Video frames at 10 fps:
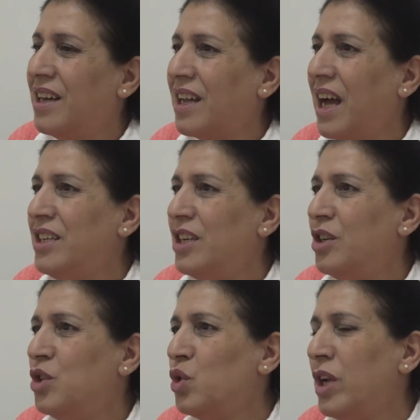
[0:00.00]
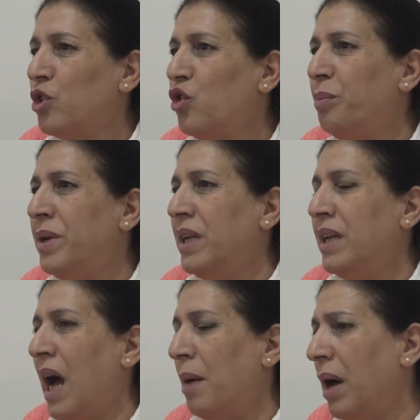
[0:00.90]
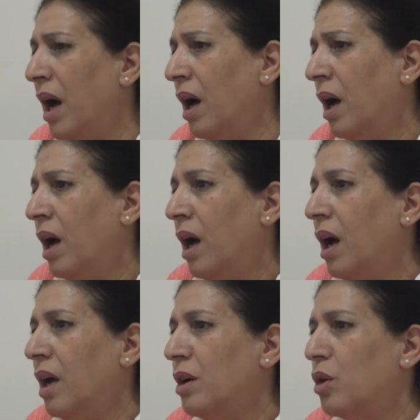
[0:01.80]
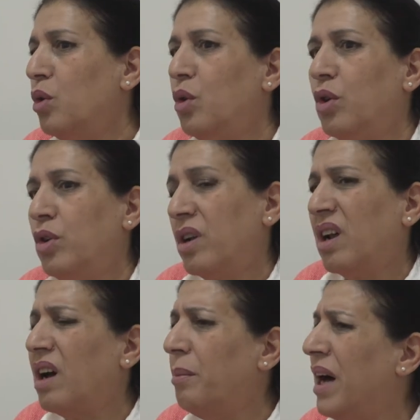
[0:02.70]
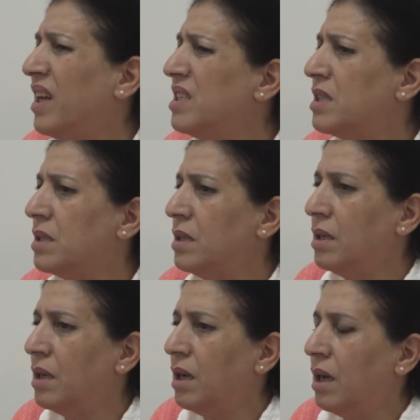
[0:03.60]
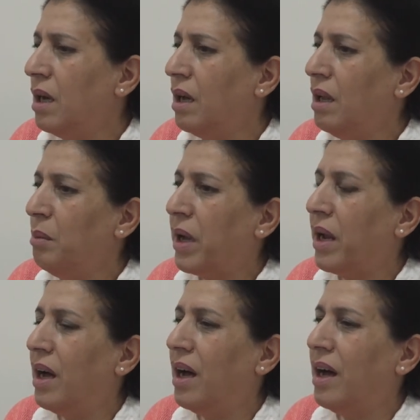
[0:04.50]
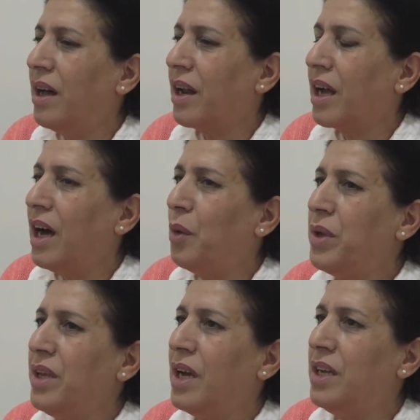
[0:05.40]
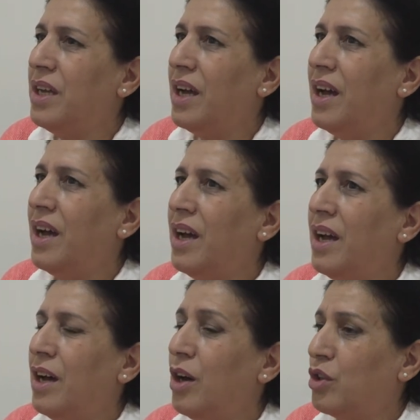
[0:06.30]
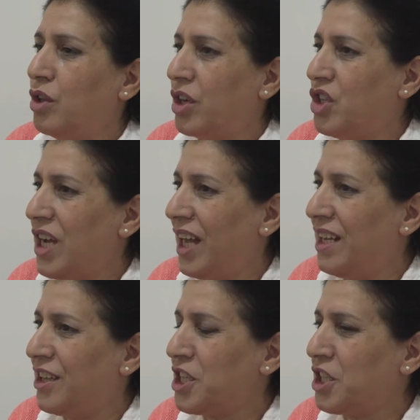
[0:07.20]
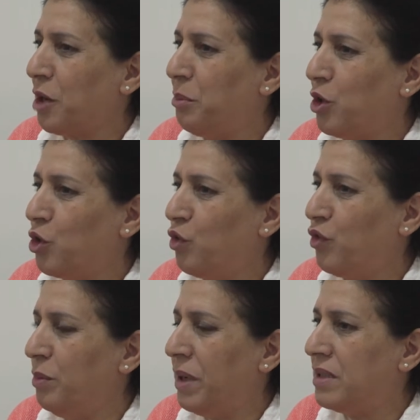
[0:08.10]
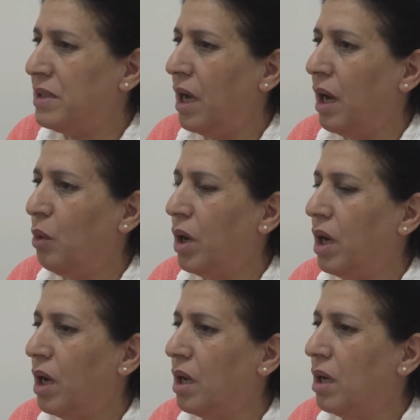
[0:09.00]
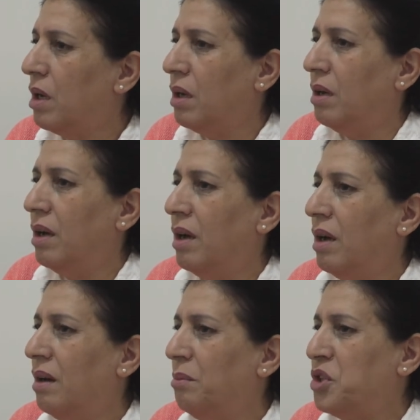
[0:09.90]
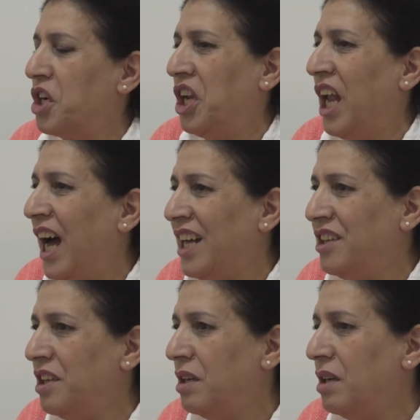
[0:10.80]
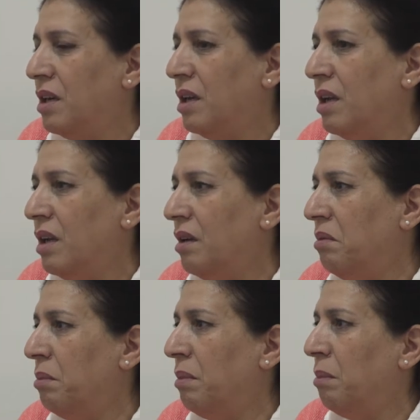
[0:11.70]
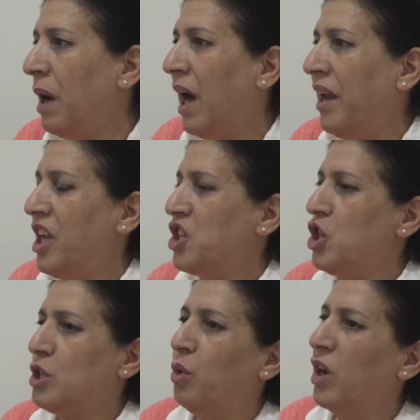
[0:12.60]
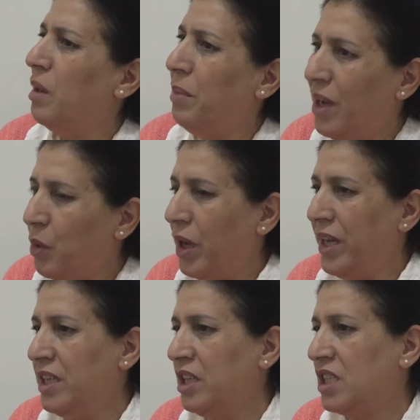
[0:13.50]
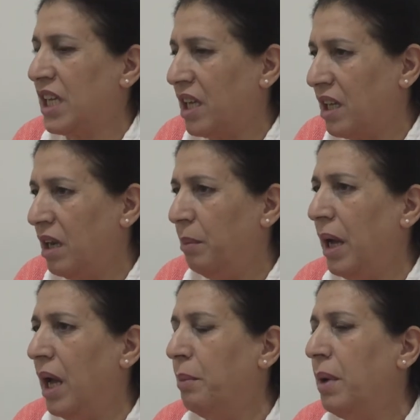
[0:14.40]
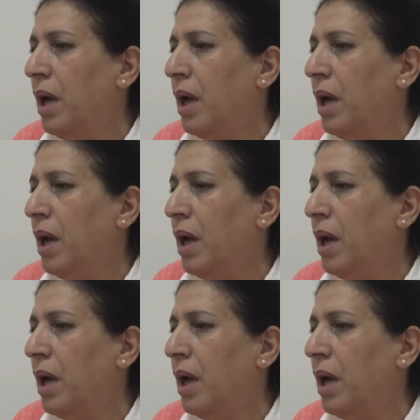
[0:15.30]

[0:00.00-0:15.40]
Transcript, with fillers: كان يجونا ضيوف من حما يقولوا ان الرقه باريس المراه الرقاويه هي اخت الرجال تستقبل الضيوف في بيتها وبشكل عادي آه، ما عندنا شيء اسمه خبا ويعني سكر الباب